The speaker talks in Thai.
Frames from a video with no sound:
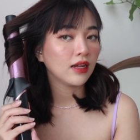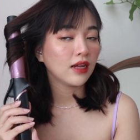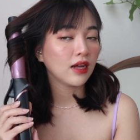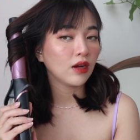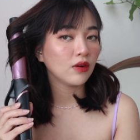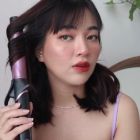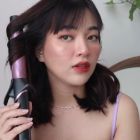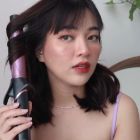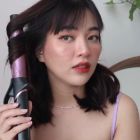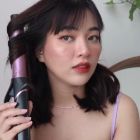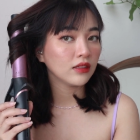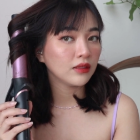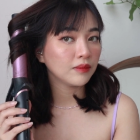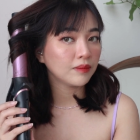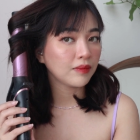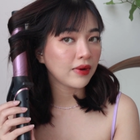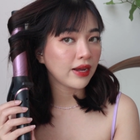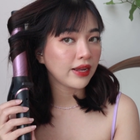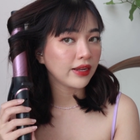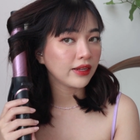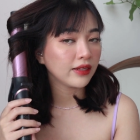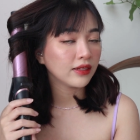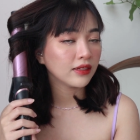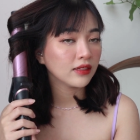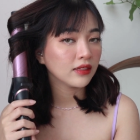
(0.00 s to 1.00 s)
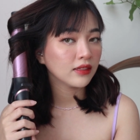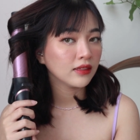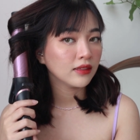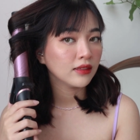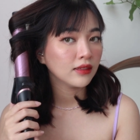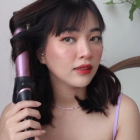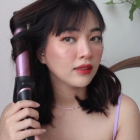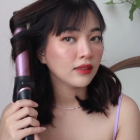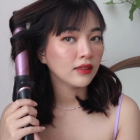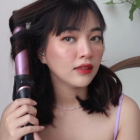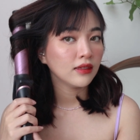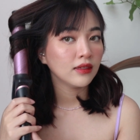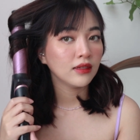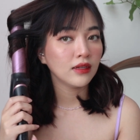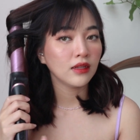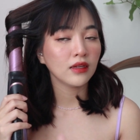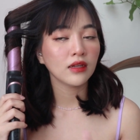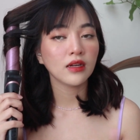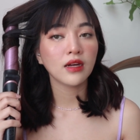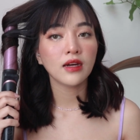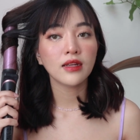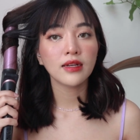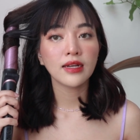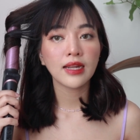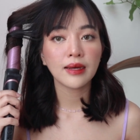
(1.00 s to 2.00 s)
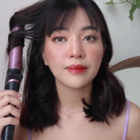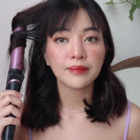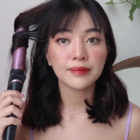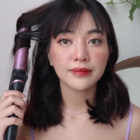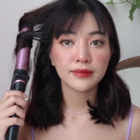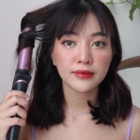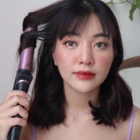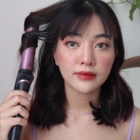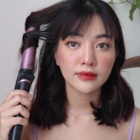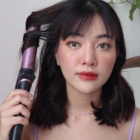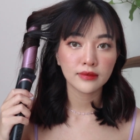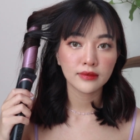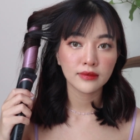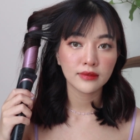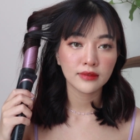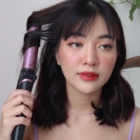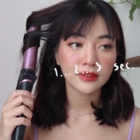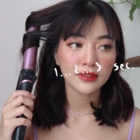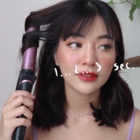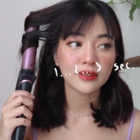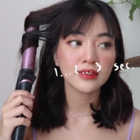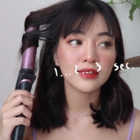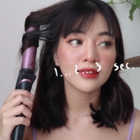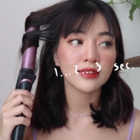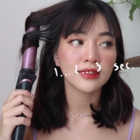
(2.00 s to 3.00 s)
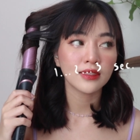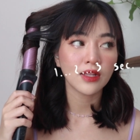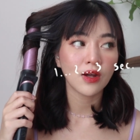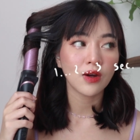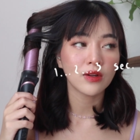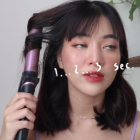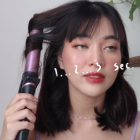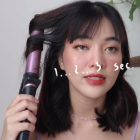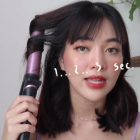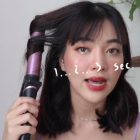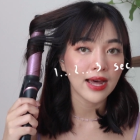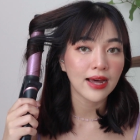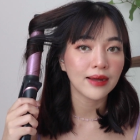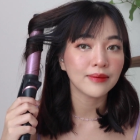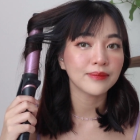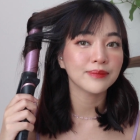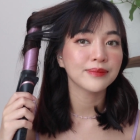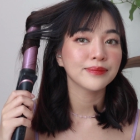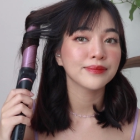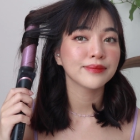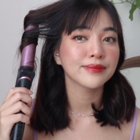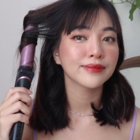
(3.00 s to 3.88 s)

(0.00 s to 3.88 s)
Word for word: เอาเครื่องขึ้นไปแล้วก็นับหนึ่งสองสาม